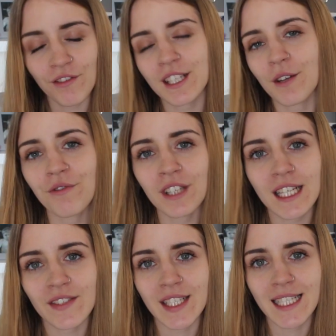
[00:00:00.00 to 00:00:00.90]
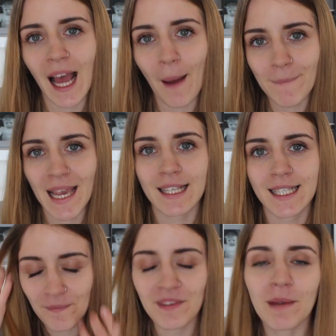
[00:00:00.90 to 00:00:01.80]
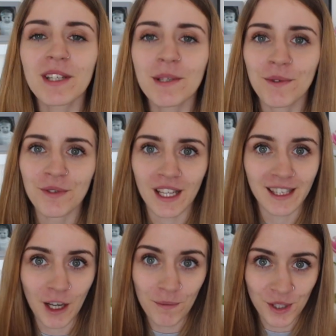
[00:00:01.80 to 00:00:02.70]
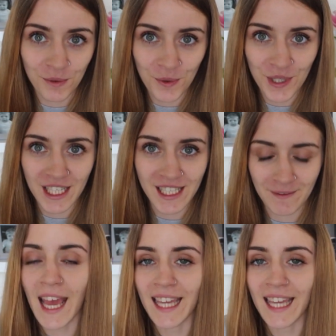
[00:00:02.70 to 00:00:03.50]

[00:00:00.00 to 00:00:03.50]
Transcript: oficerów i nazwiska miast. Nie będziemy już tutaj tego przedłużać.